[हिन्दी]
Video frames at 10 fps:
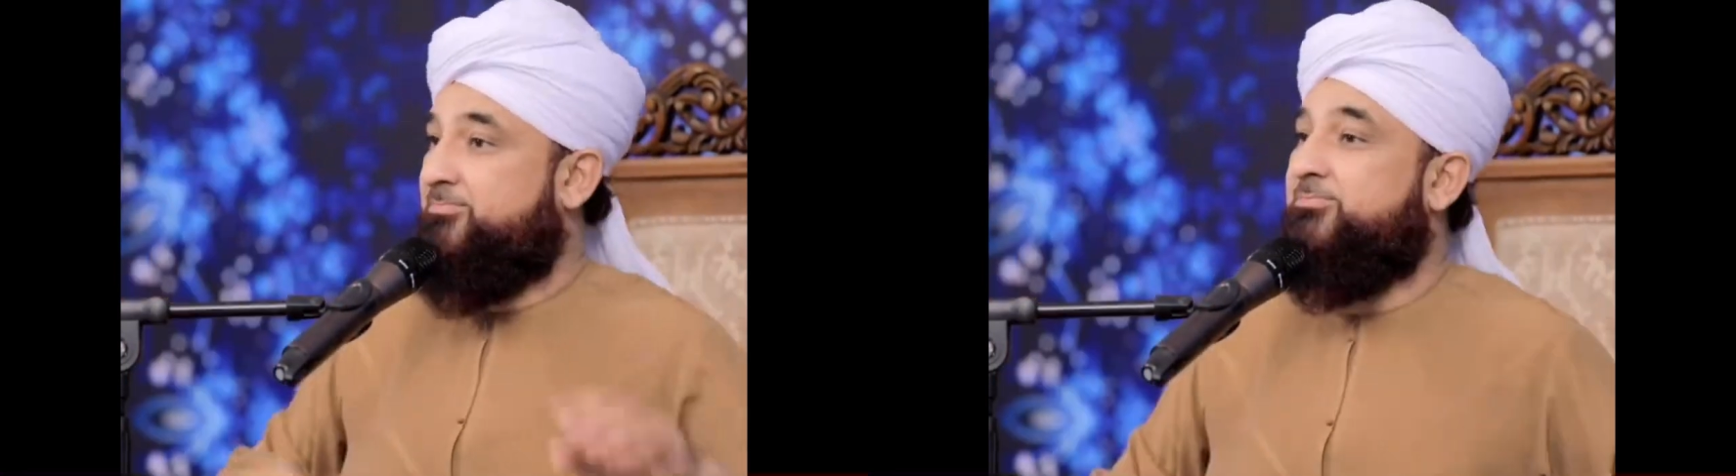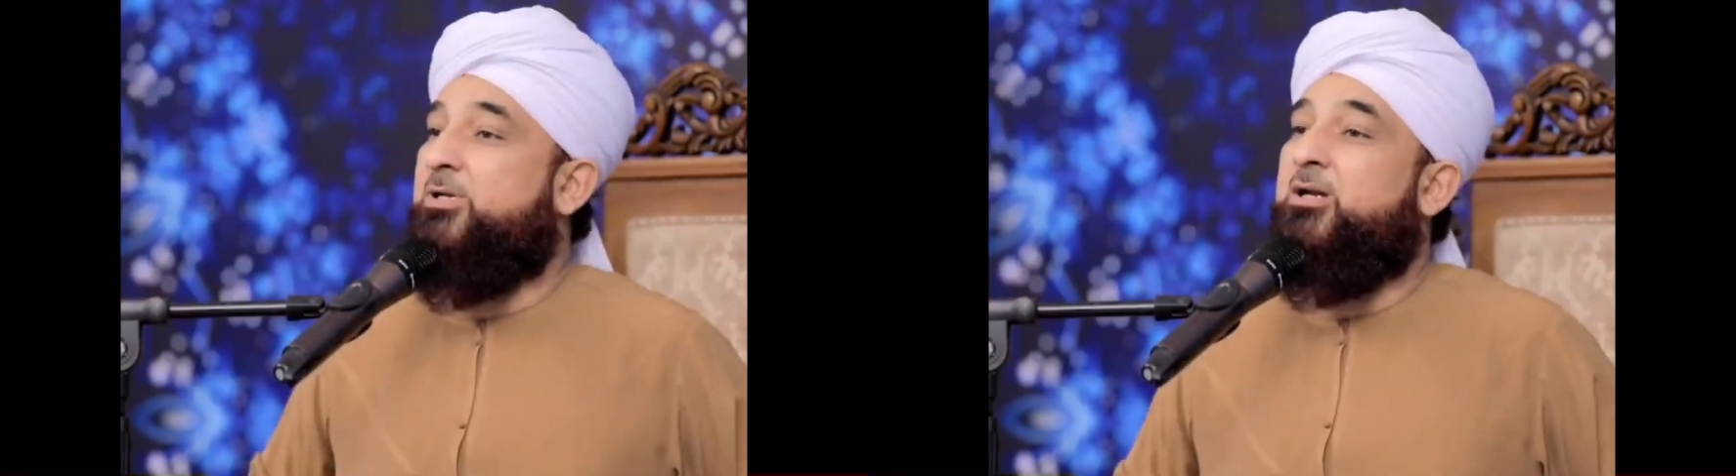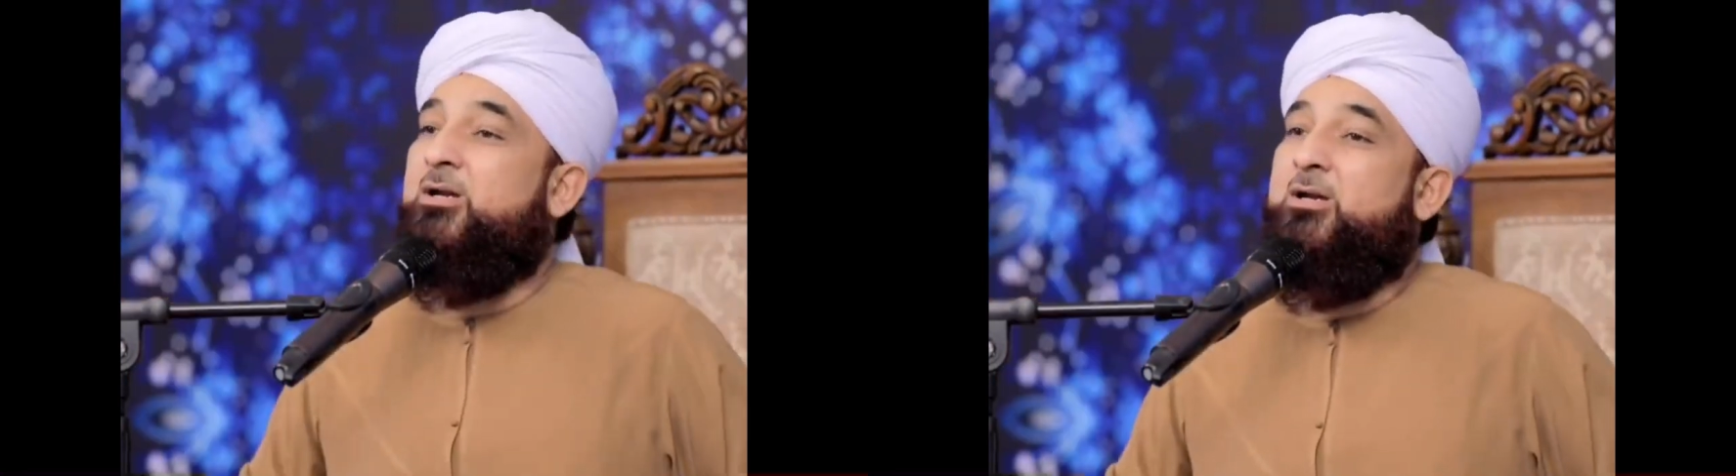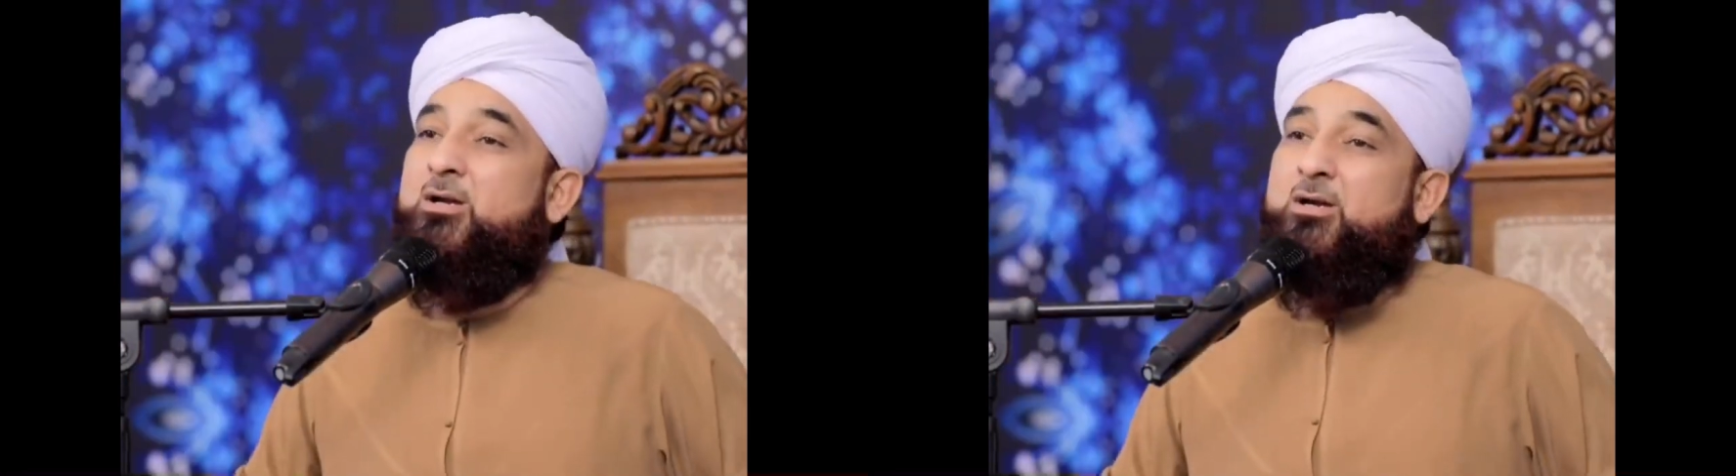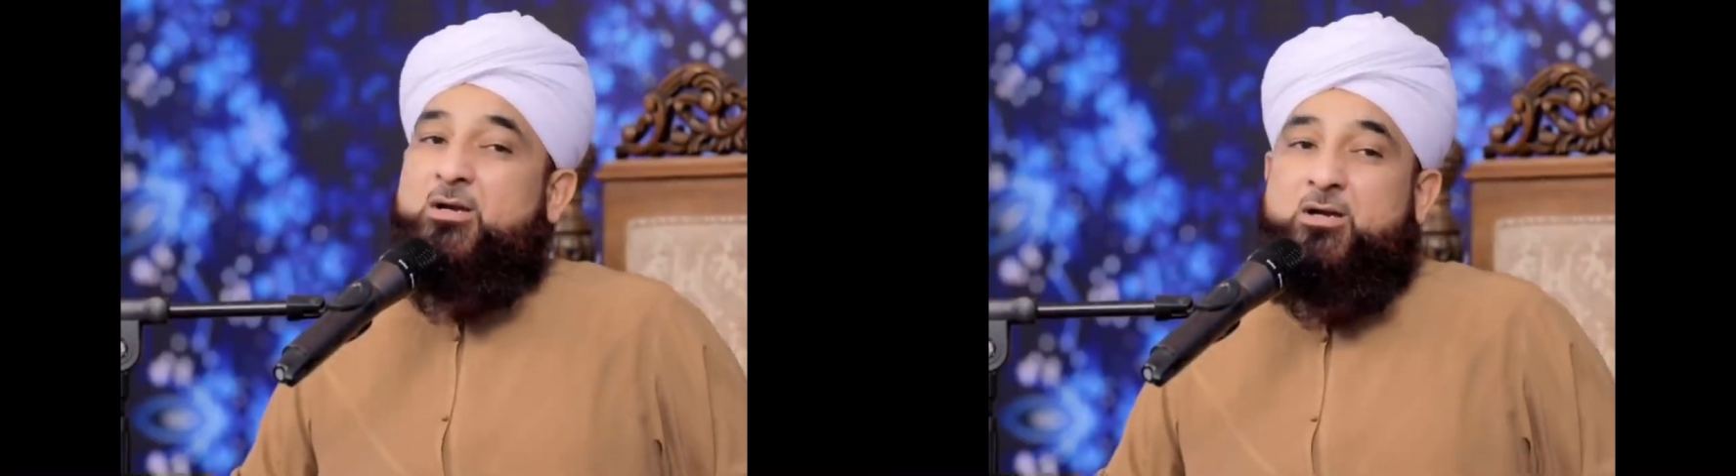हूँ
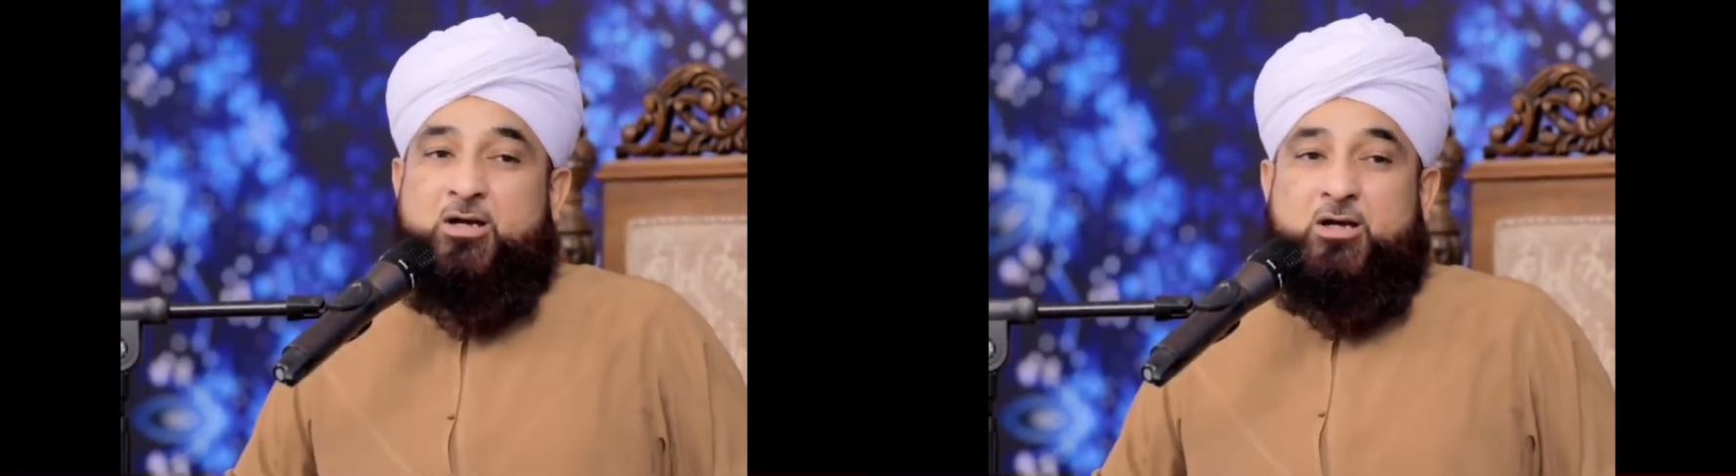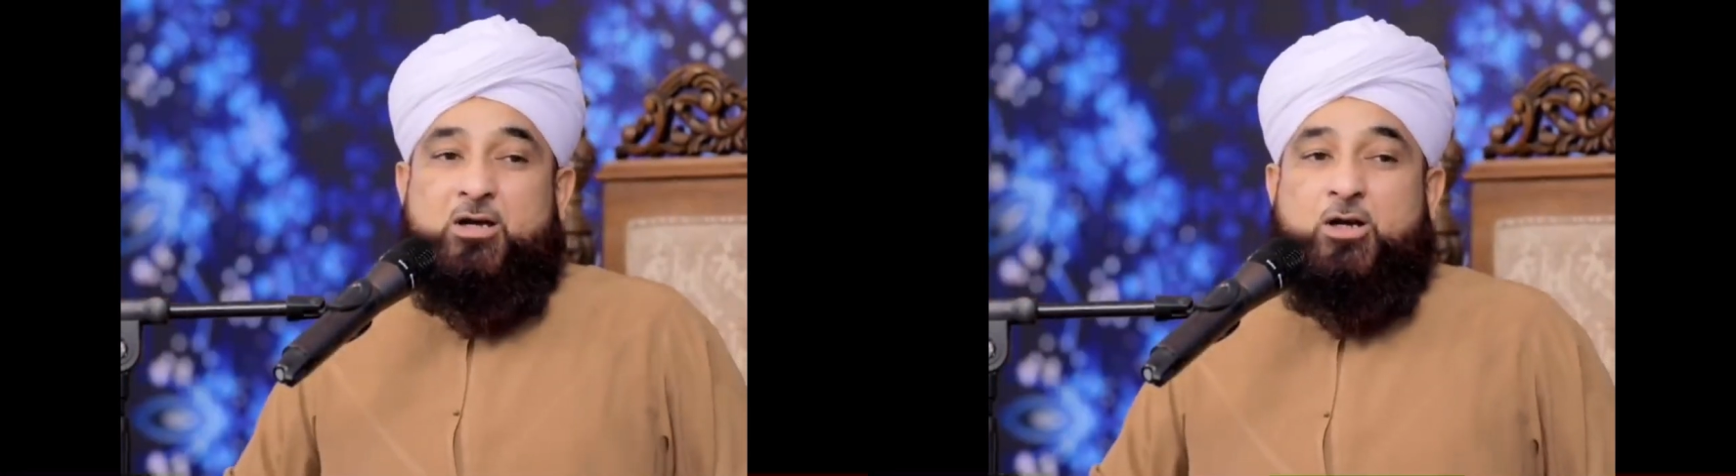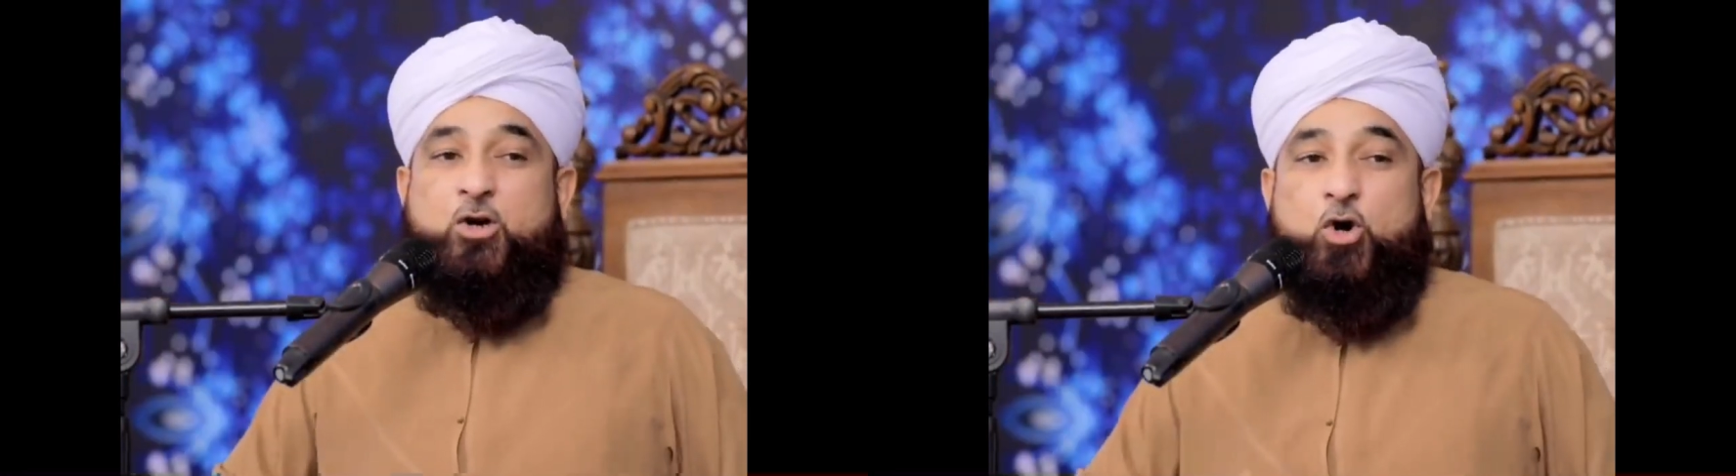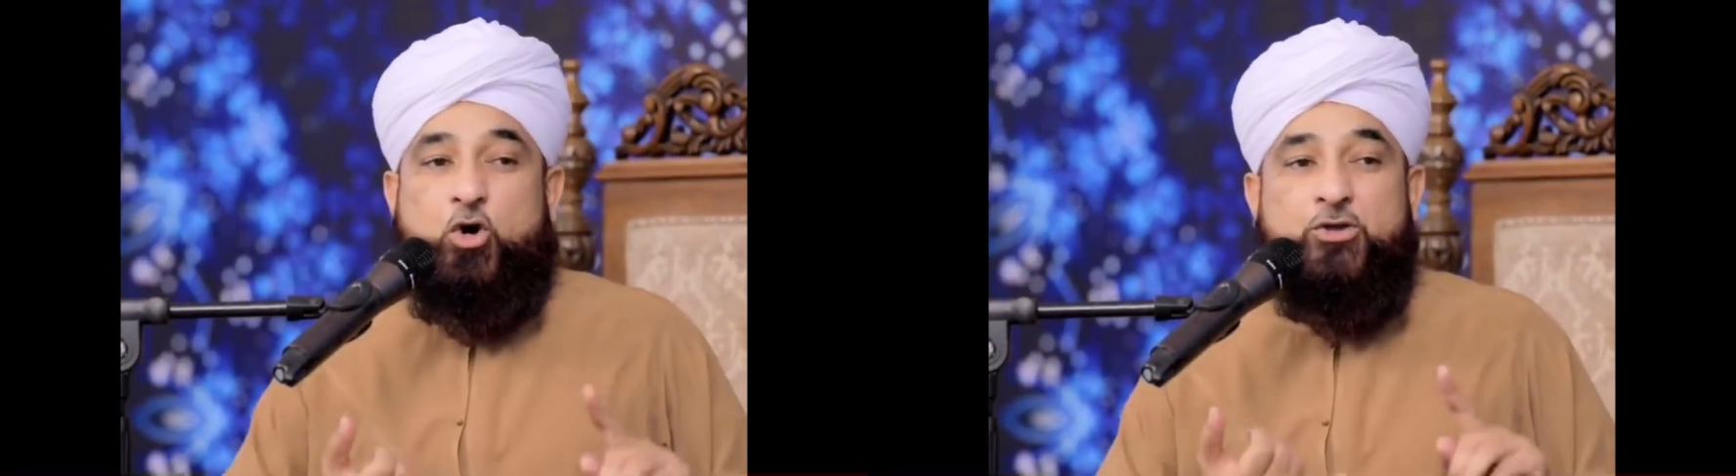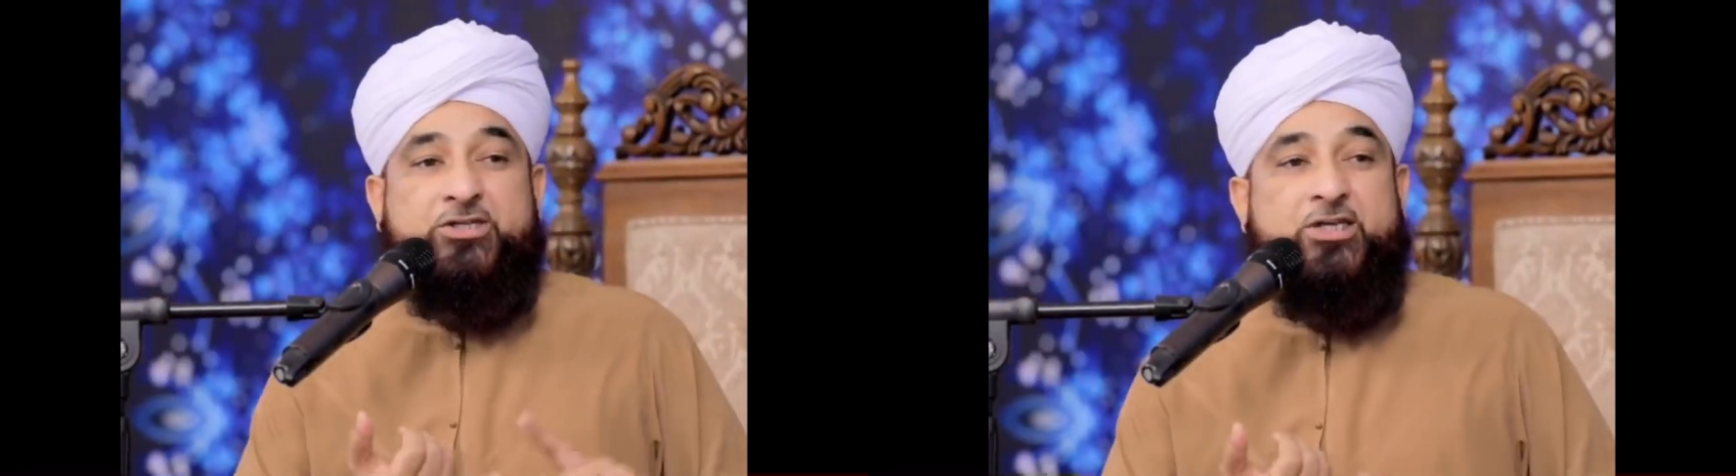कौन